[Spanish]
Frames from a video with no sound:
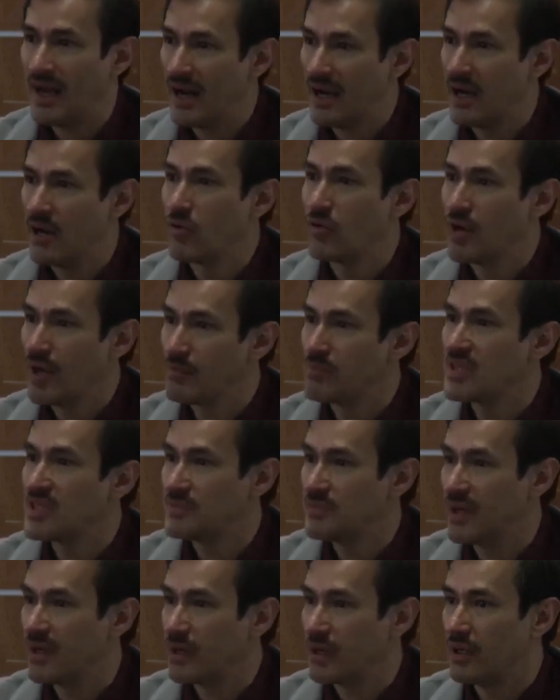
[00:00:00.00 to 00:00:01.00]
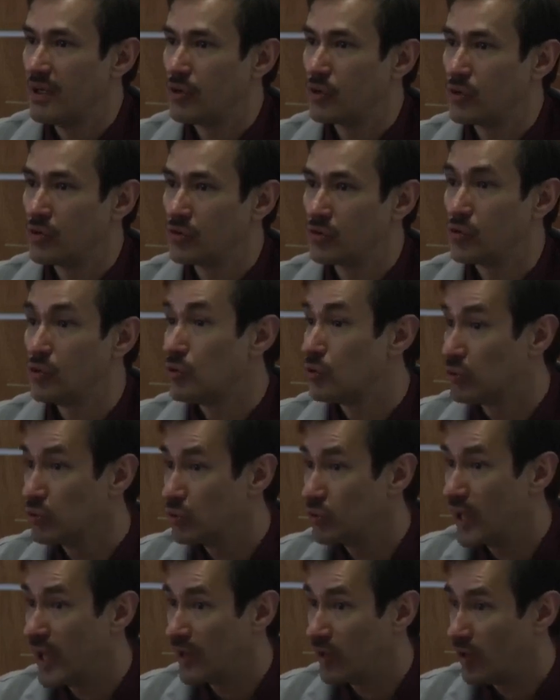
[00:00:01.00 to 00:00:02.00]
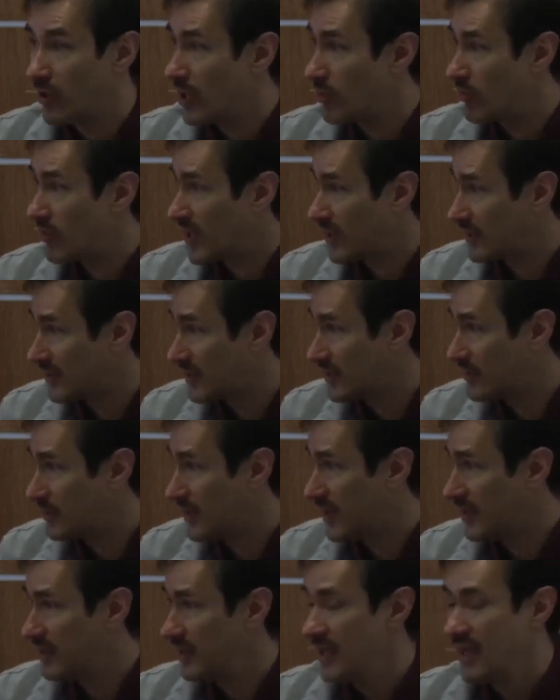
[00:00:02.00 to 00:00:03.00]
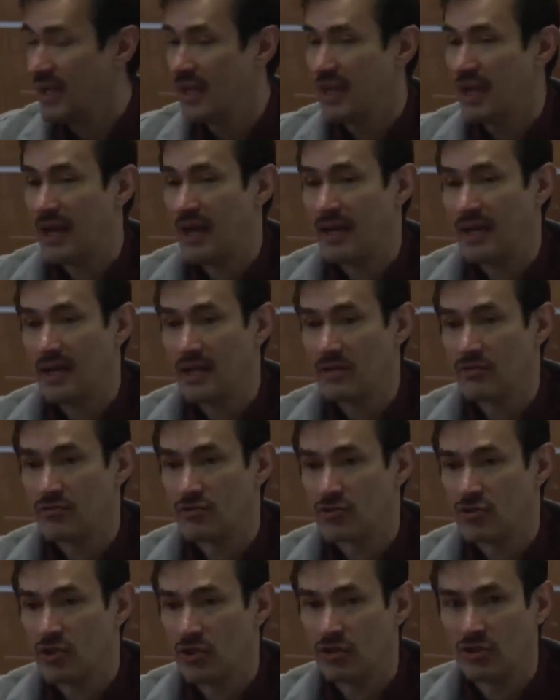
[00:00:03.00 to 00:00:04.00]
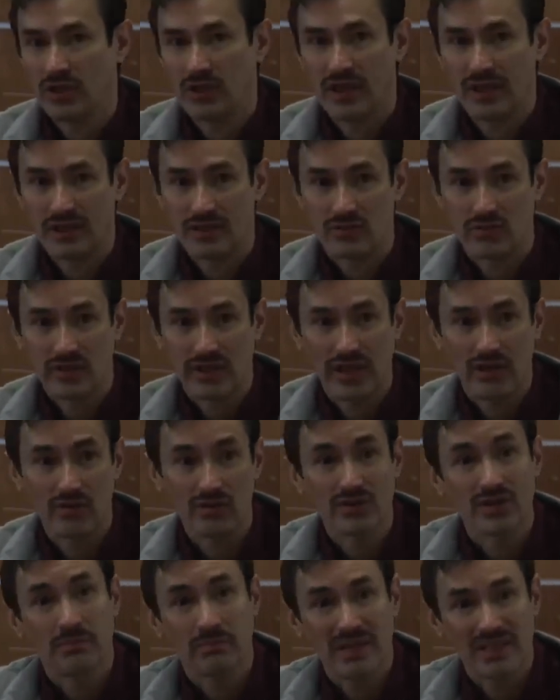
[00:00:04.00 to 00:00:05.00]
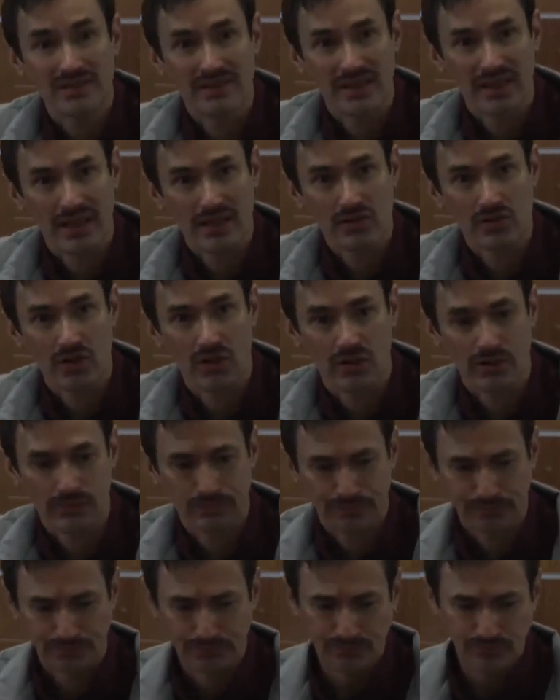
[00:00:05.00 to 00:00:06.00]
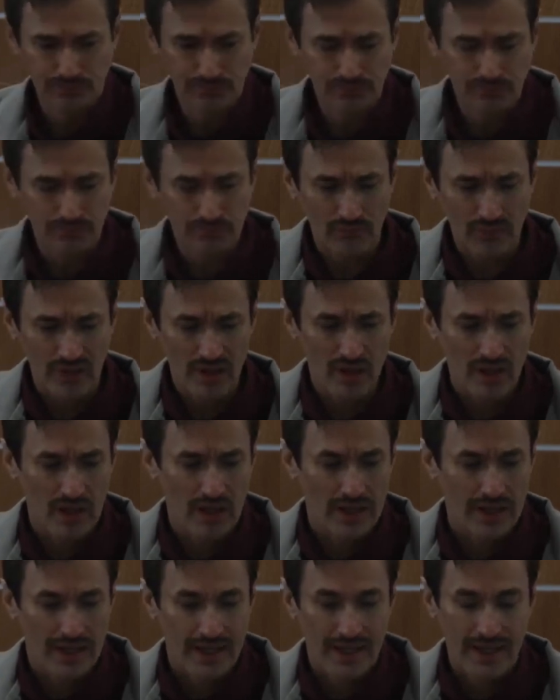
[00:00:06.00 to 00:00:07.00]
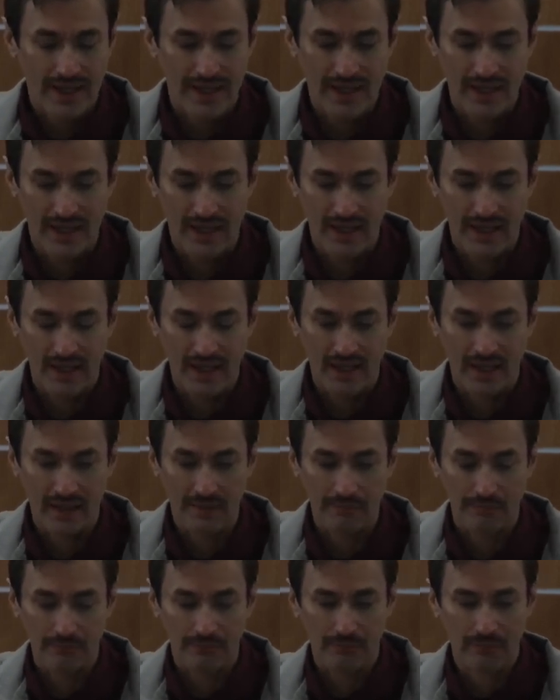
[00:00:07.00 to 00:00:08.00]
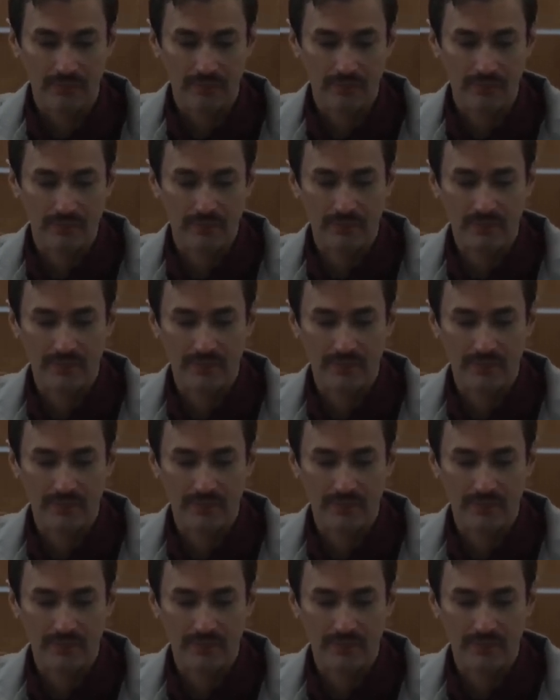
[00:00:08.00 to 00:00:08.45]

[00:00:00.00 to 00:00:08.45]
entrar en una misma cultura colaborativa en la difusión de resultados de investigación. Eh,